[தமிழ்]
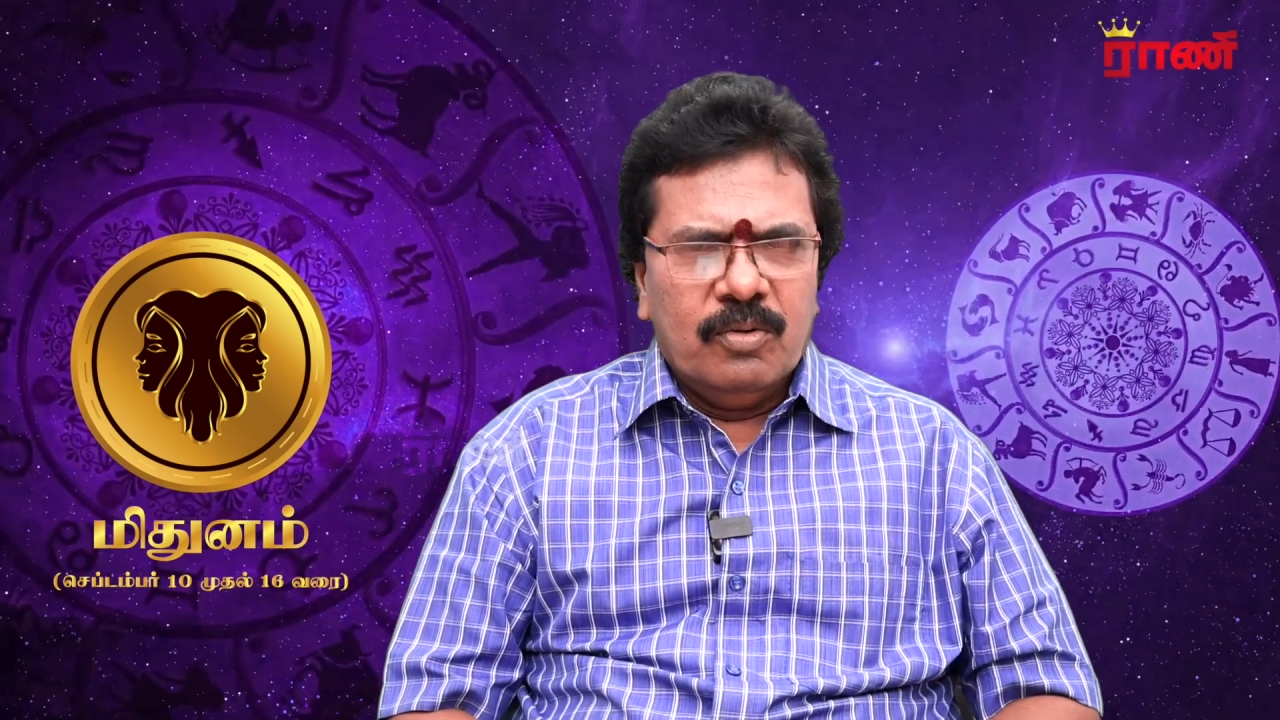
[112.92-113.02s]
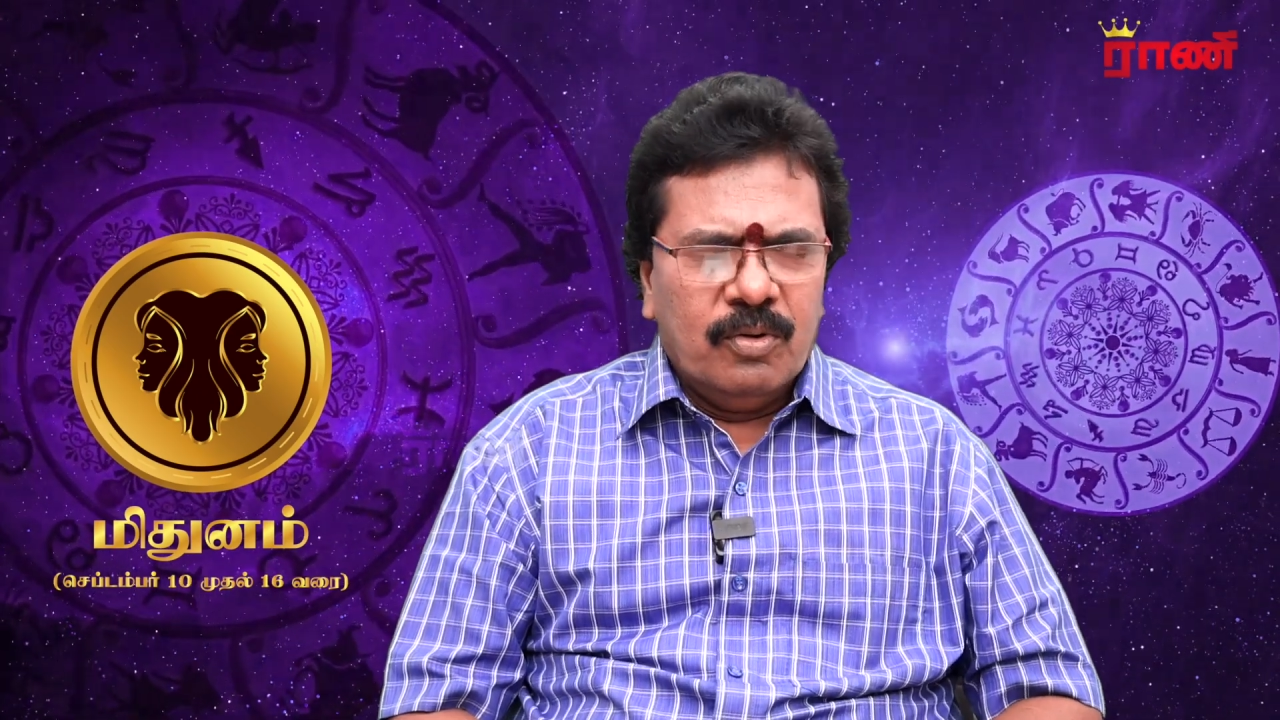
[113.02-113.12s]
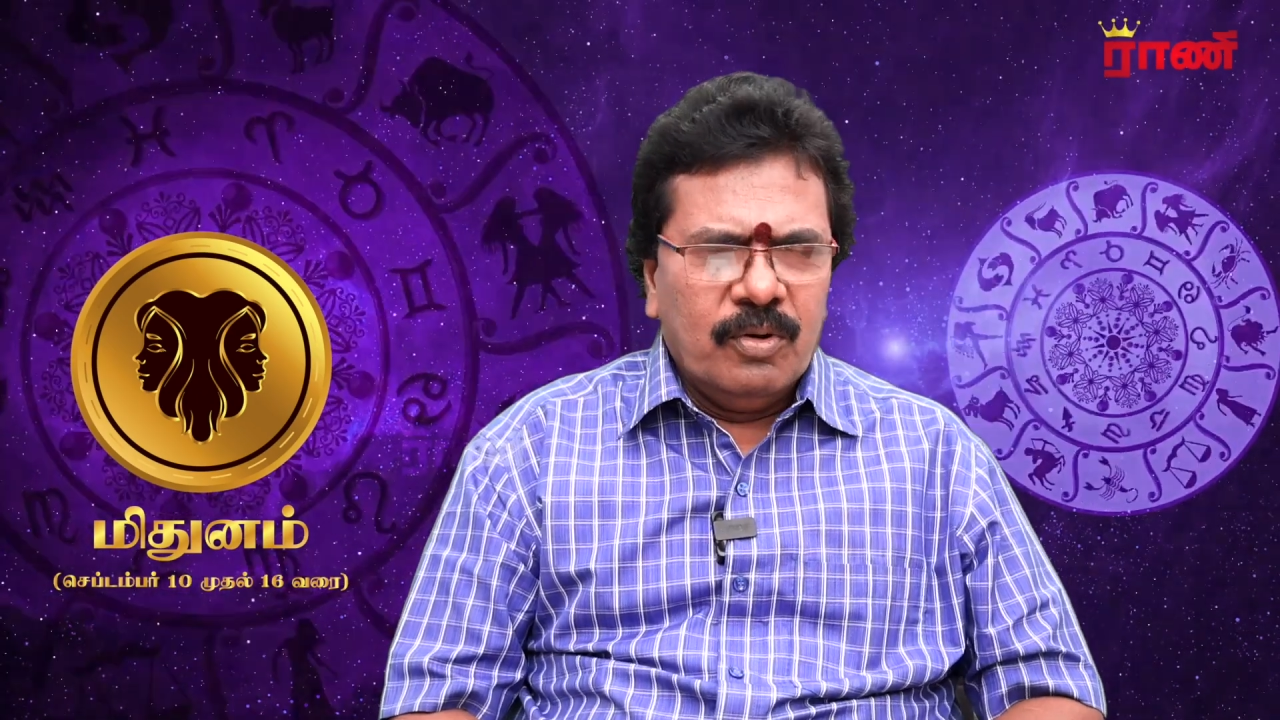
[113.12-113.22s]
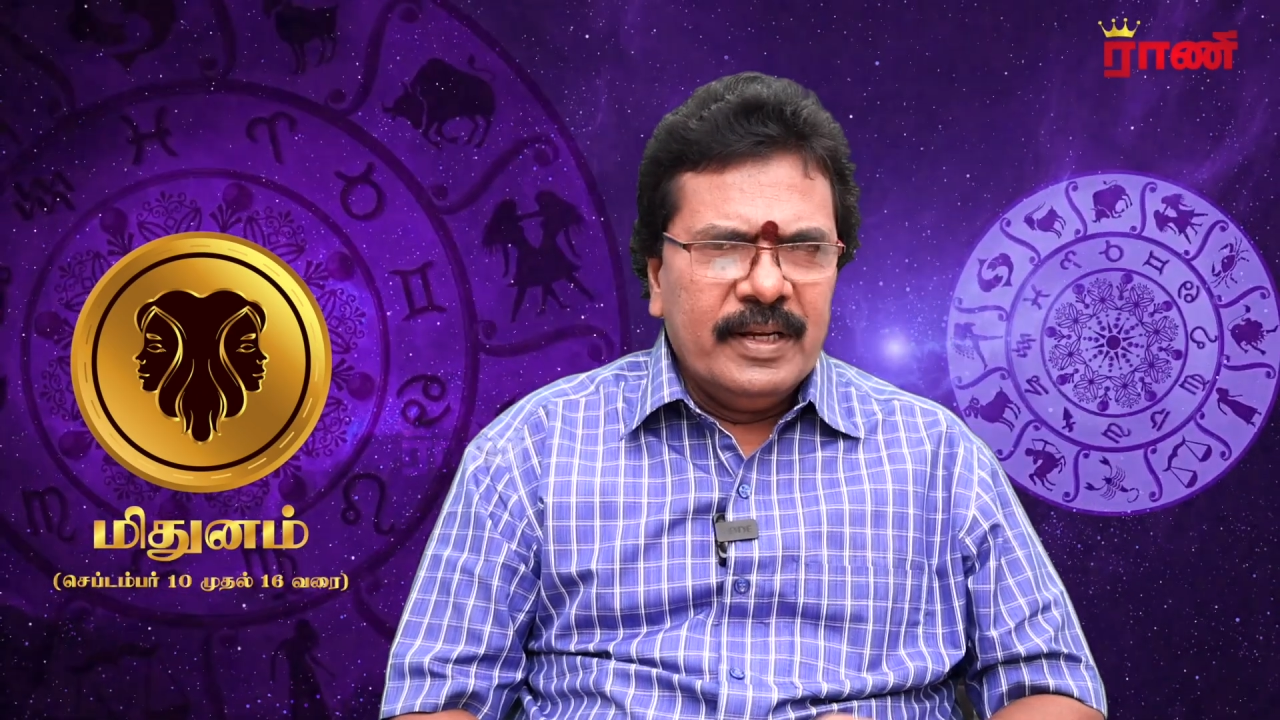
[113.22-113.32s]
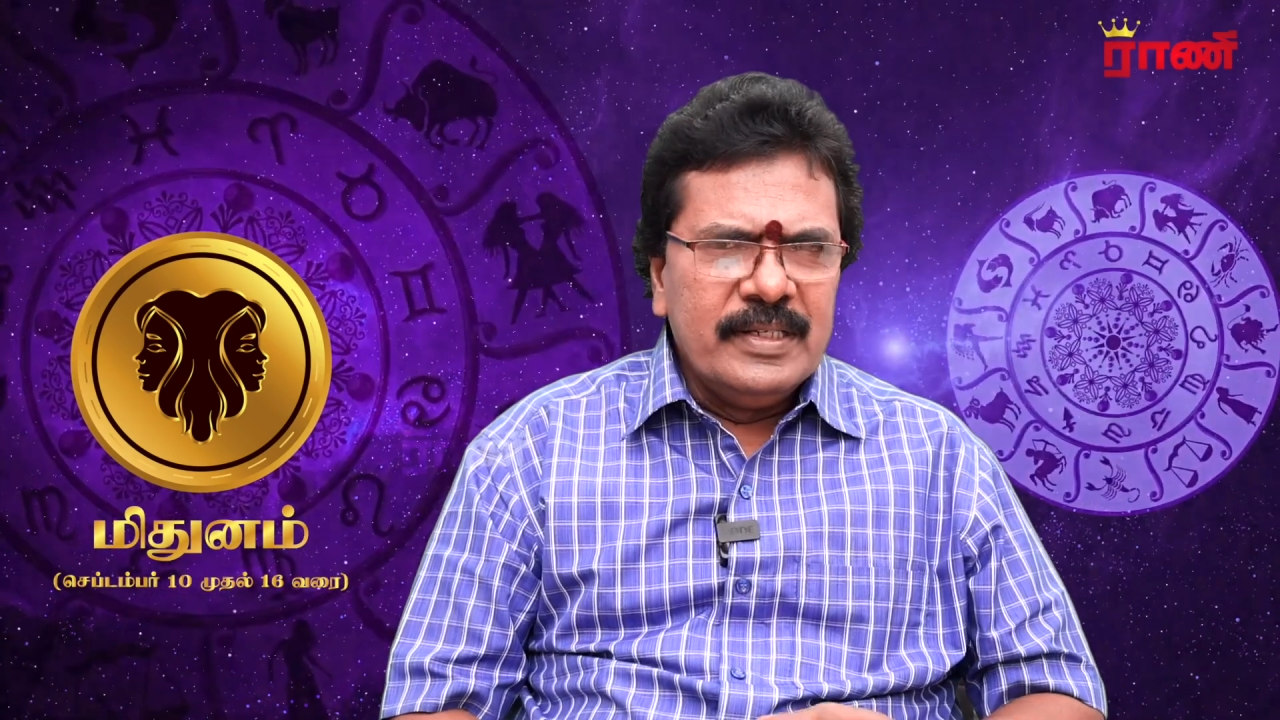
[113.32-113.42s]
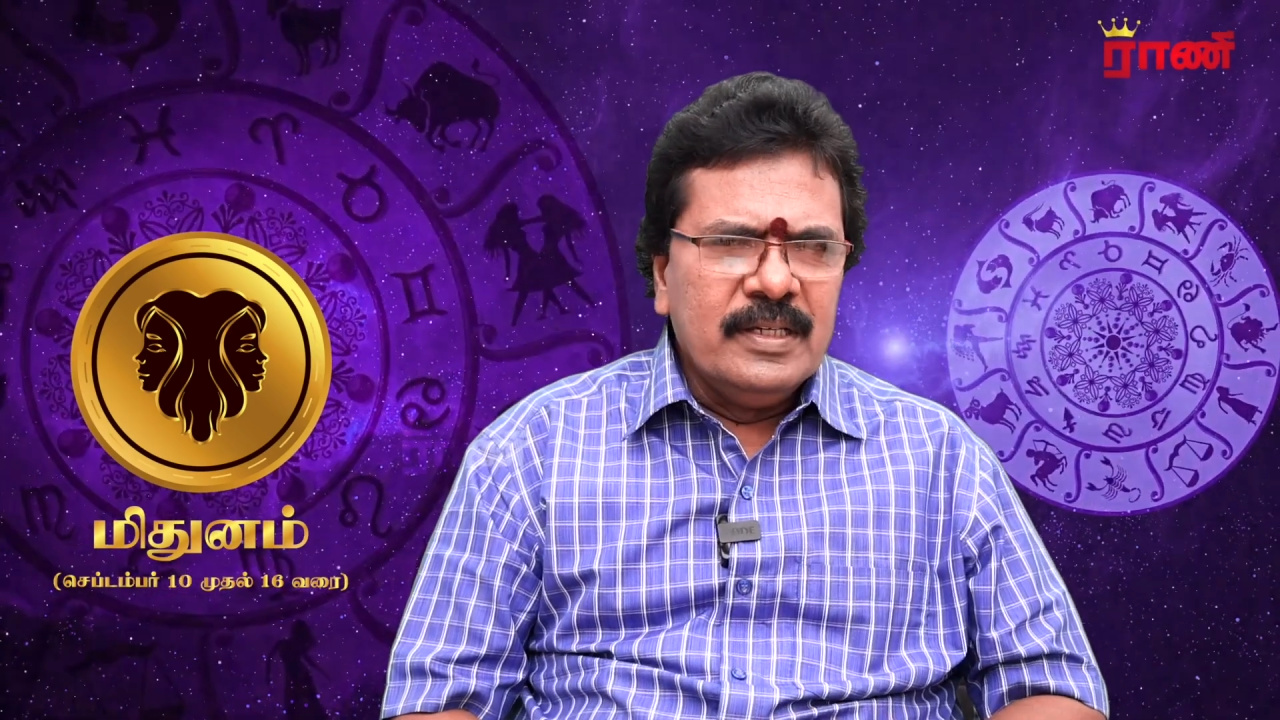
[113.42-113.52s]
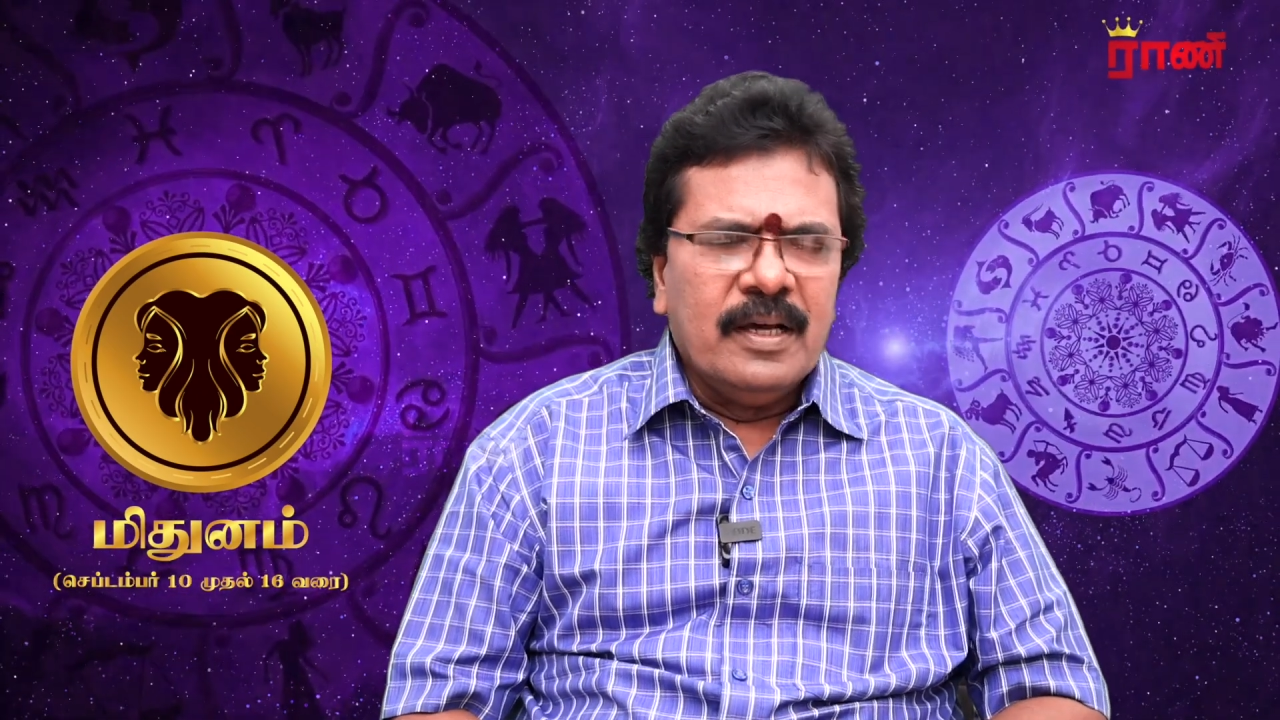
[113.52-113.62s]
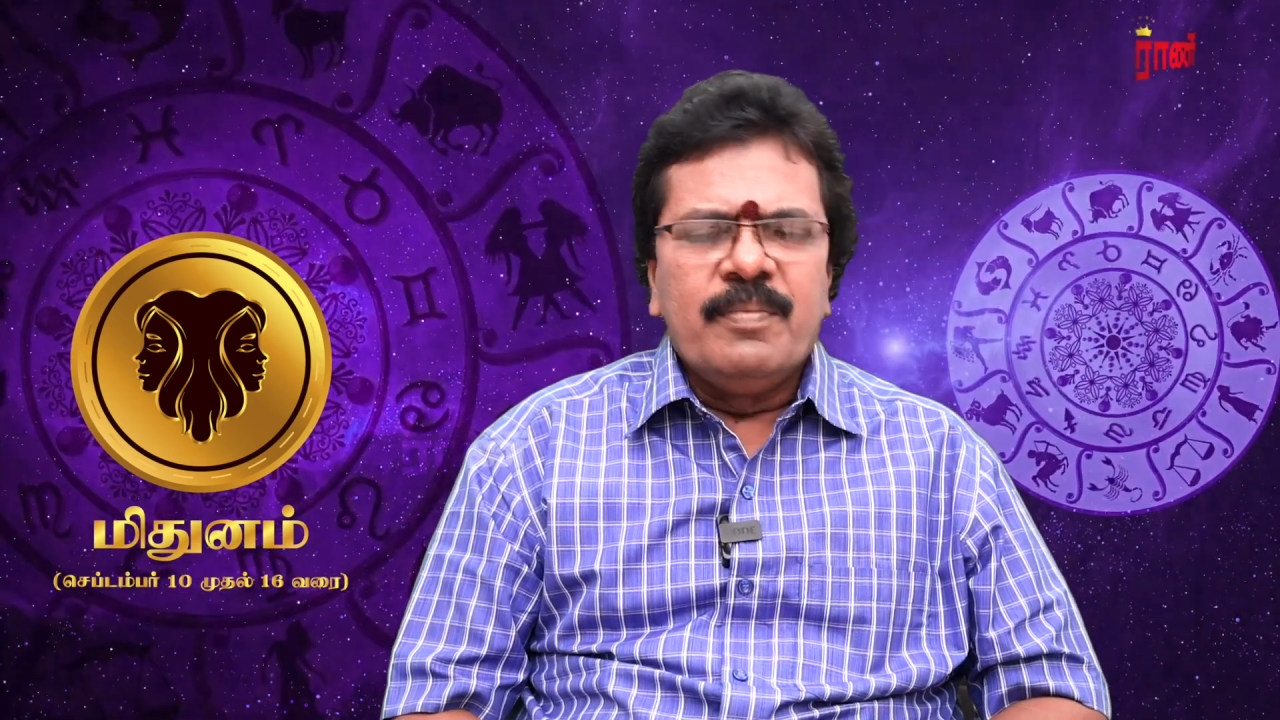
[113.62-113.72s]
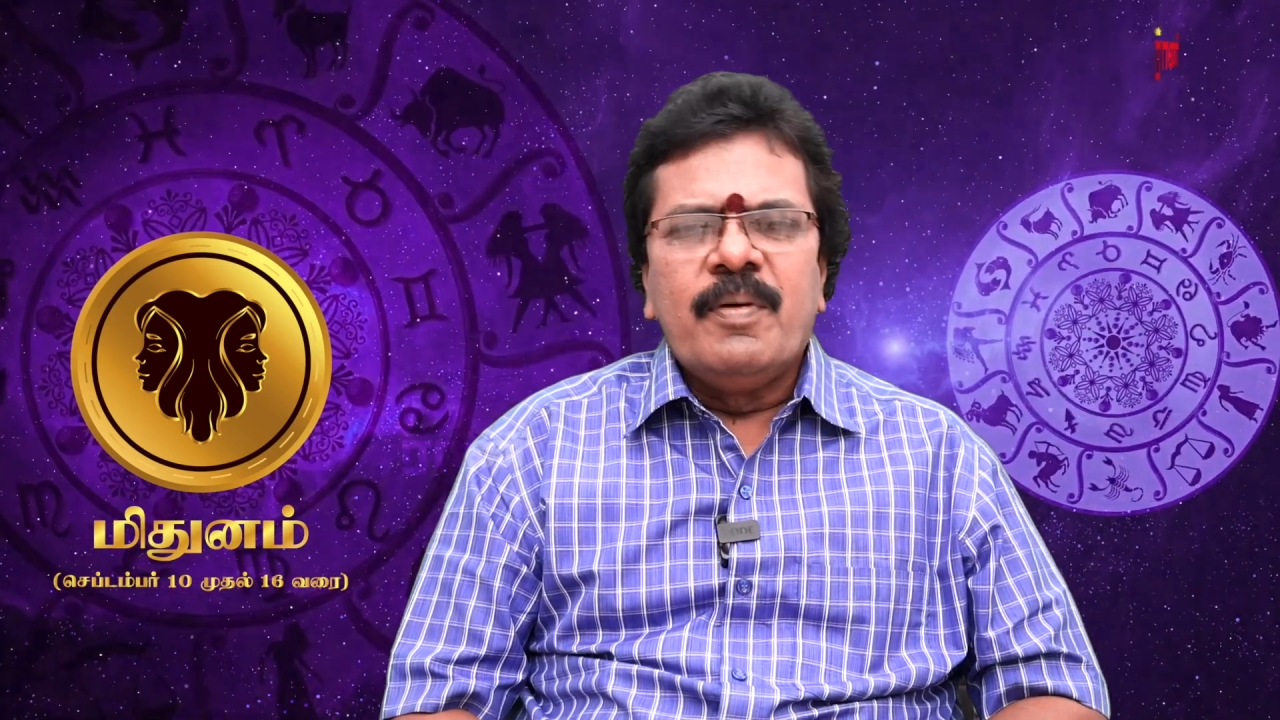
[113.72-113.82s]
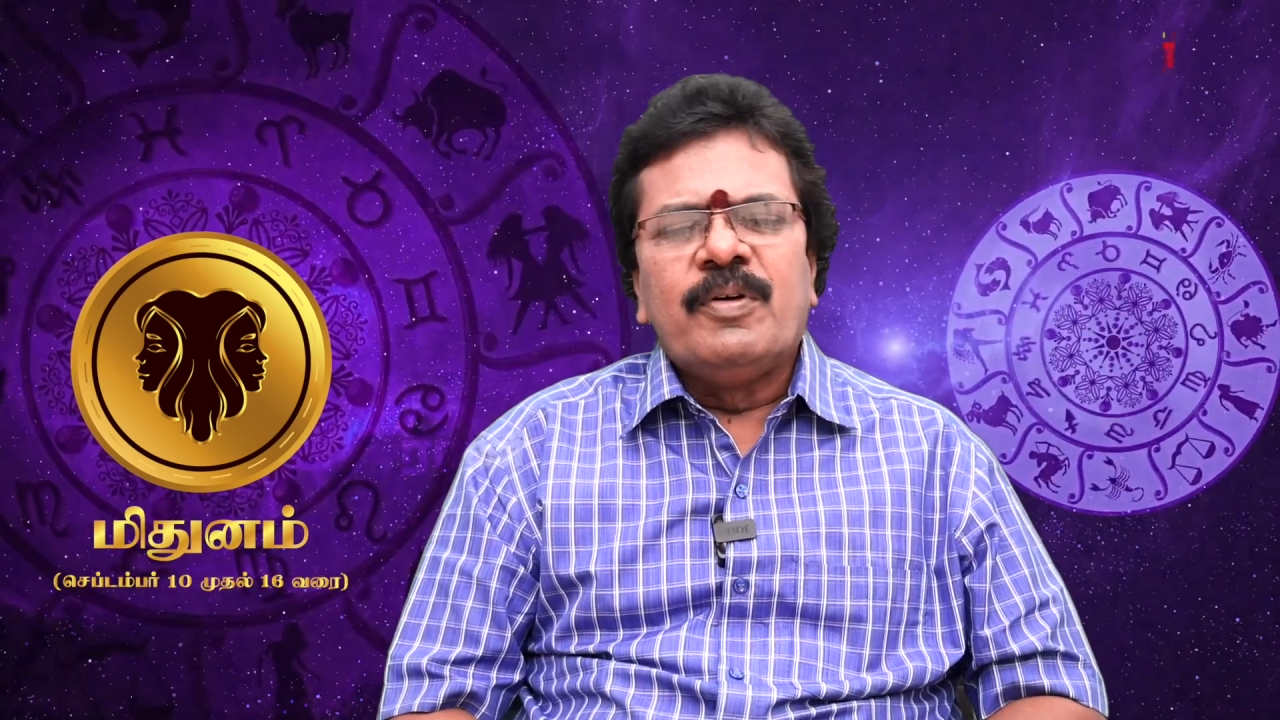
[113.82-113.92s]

உங்களுடைய ஜாபை